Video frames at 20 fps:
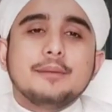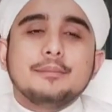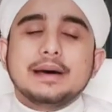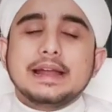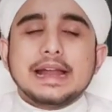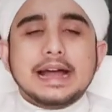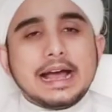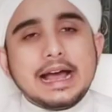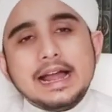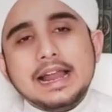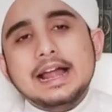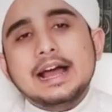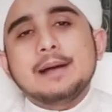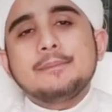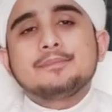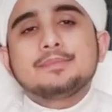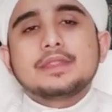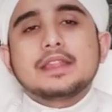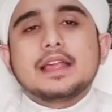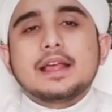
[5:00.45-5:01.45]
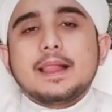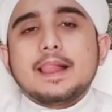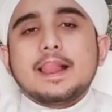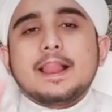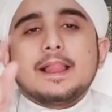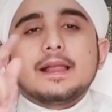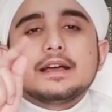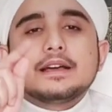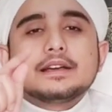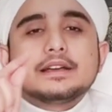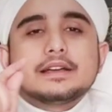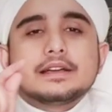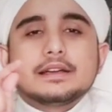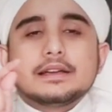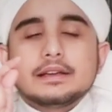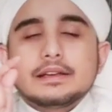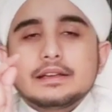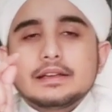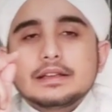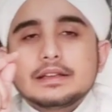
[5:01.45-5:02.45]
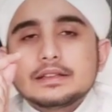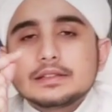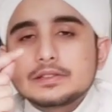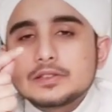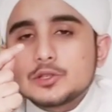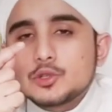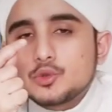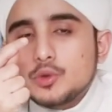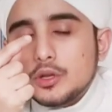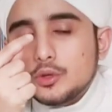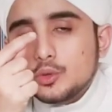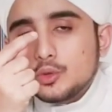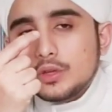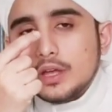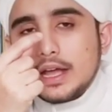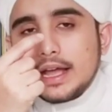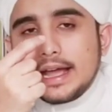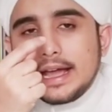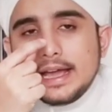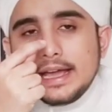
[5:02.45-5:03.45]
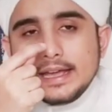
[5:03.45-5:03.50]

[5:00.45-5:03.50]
Nah, manakala sesuatu yang